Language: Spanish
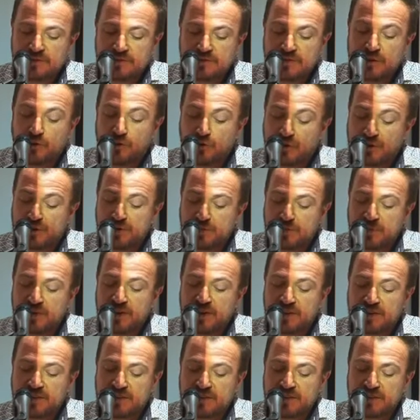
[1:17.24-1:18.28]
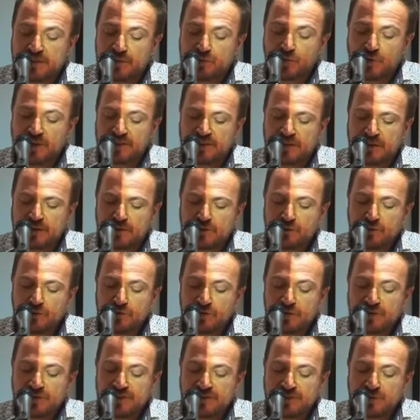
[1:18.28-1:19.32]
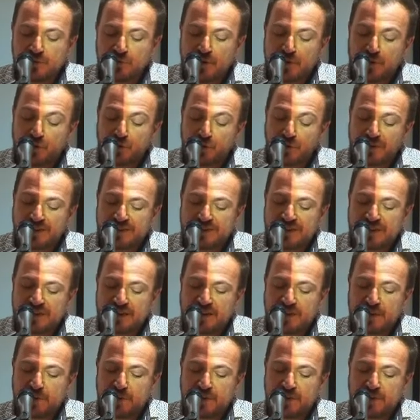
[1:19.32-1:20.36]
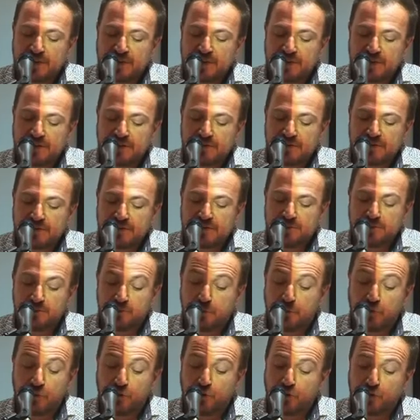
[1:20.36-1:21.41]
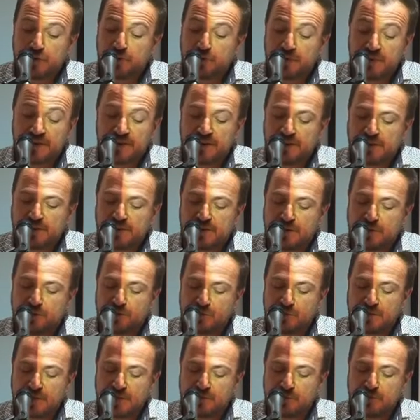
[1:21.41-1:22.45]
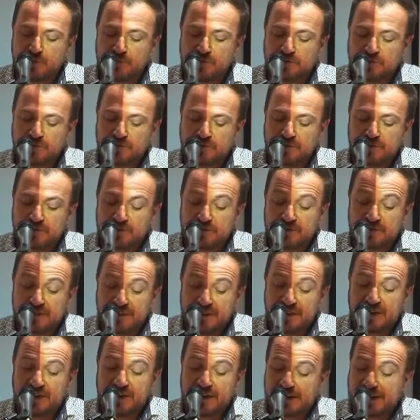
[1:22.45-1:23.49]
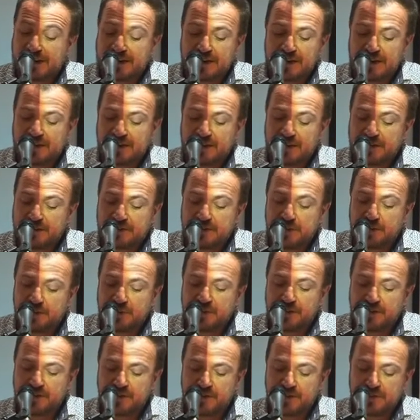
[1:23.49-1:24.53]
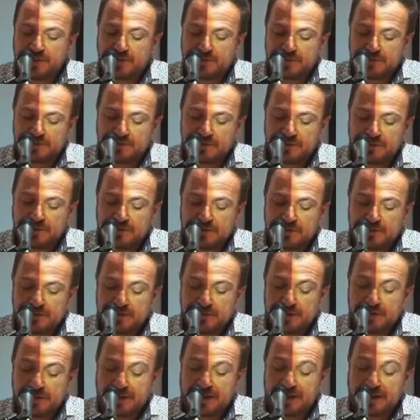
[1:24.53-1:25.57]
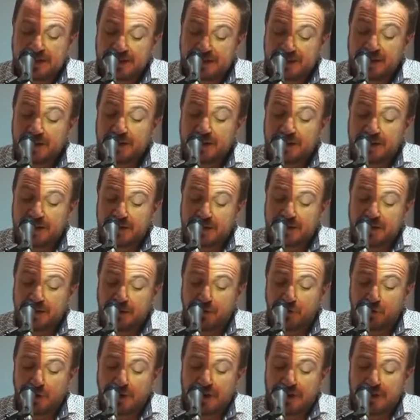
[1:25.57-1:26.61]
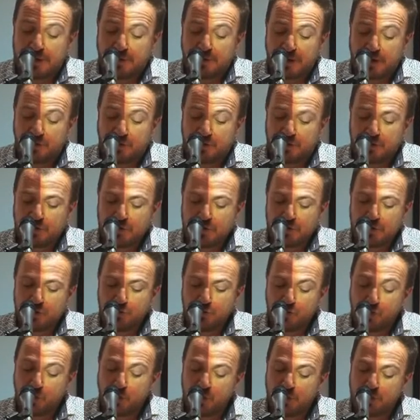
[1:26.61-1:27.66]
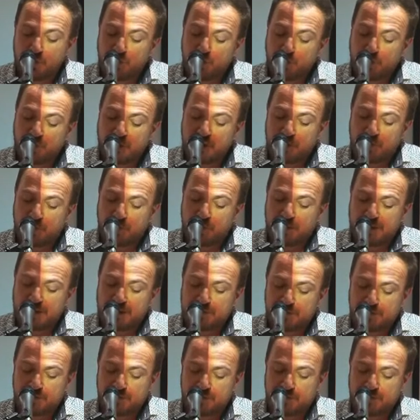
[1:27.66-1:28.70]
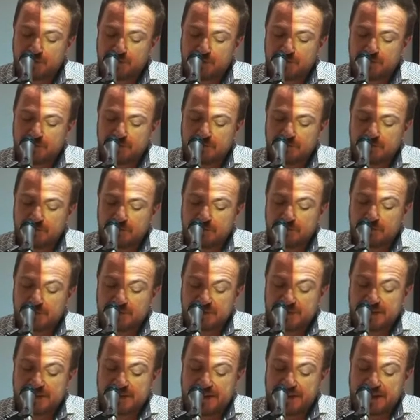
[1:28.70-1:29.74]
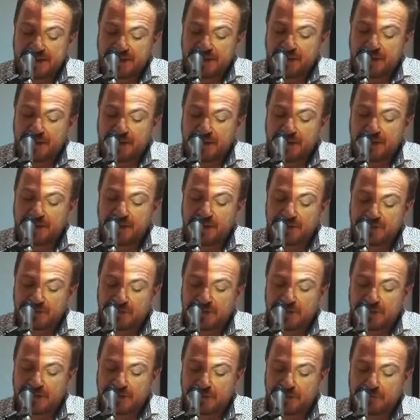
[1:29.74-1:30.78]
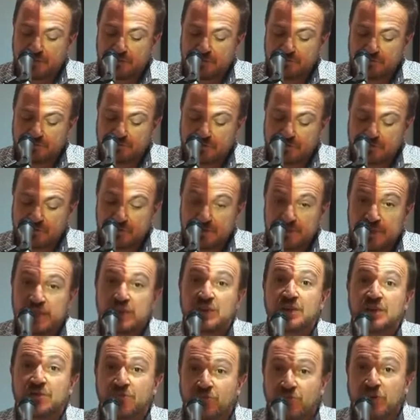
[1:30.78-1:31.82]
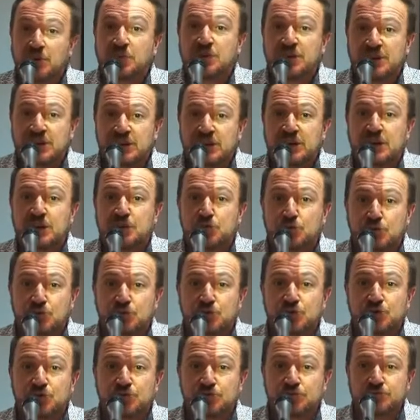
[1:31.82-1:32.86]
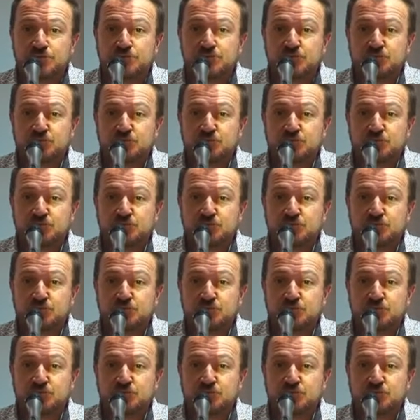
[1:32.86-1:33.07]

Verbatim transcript: Si no despiertas de tu letargo, si no acoges al que aprende, poco esperes de tu ramo, ya que la calidad se pierde. Aquel que calzó al labrador tuvo en su día un maestro. Si nadie nace enseñado, ¿quién fabricará el nuestro?